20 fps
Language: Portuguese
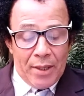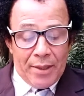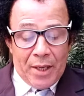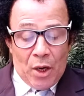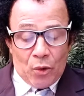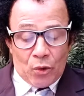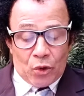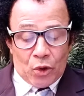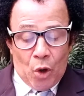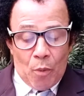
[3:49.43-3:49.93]

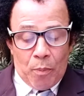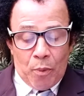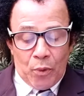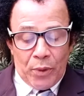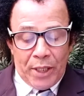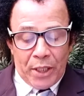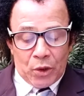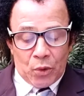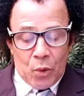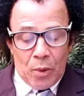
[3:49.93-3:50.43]
não sou
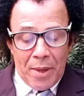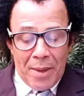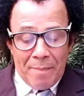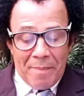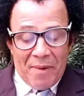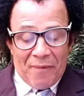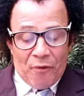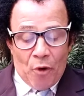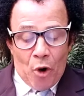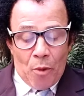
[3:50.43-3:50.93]
político,
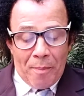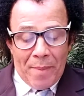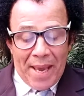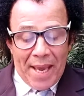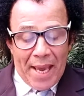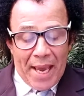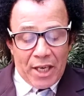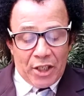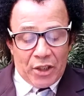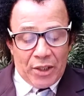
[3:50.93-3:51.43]
me
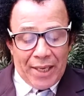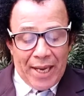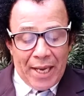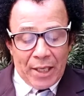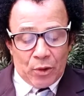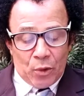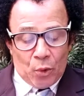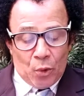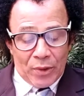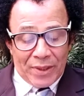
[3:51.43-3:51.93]
formei em
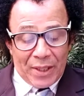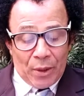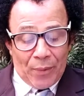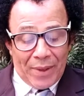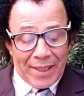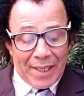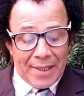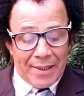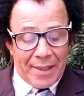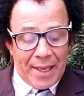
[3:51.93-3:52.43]
direito com
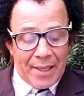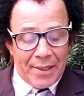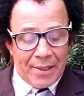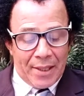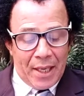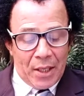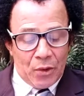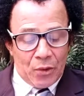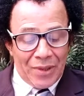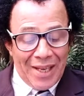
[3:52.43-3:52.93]

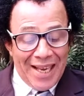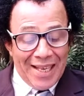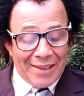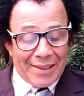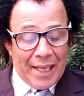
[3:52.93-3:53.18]
56 anos,